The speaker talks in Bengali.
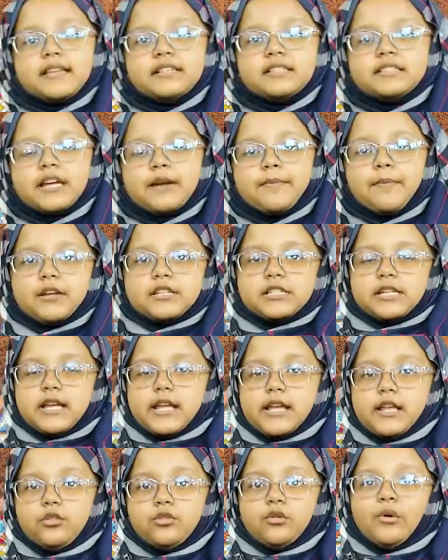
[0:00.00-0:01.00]
গির্জার পাশেই
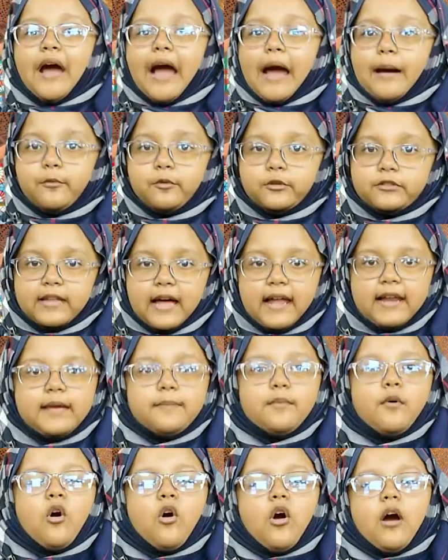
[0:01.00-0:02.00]
কিন্তু আবু
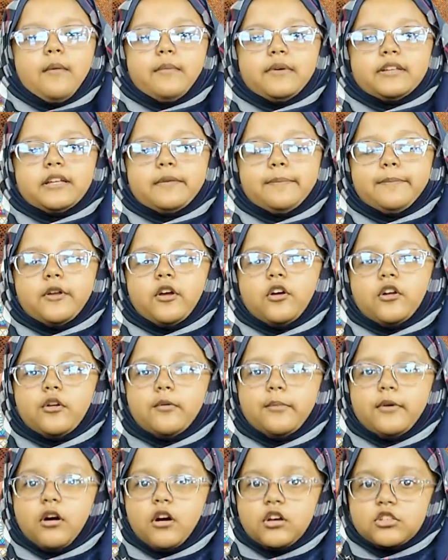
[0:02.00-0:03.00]
তালিব আমাদের প্রিয়
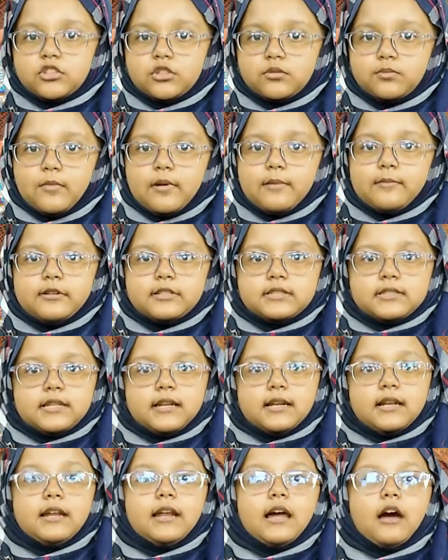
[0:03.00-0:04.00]
রবি হজরত মোহাম্মদ
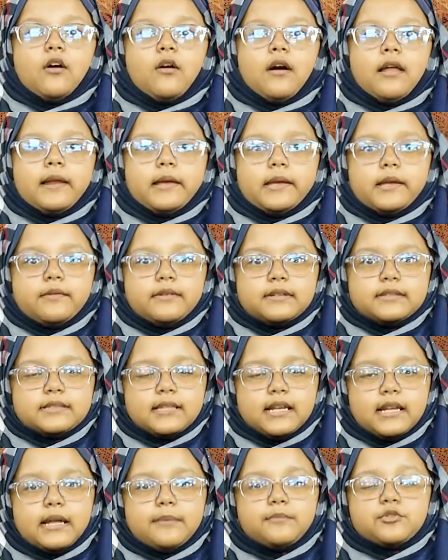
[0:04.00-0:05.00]
সাল্লাহ
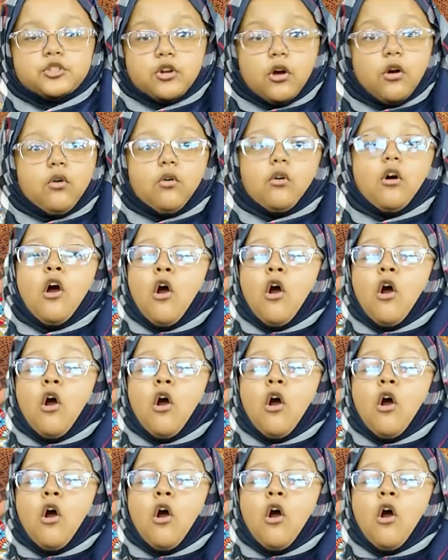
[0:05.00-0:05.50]
আলহিবাসাল্লাম সহ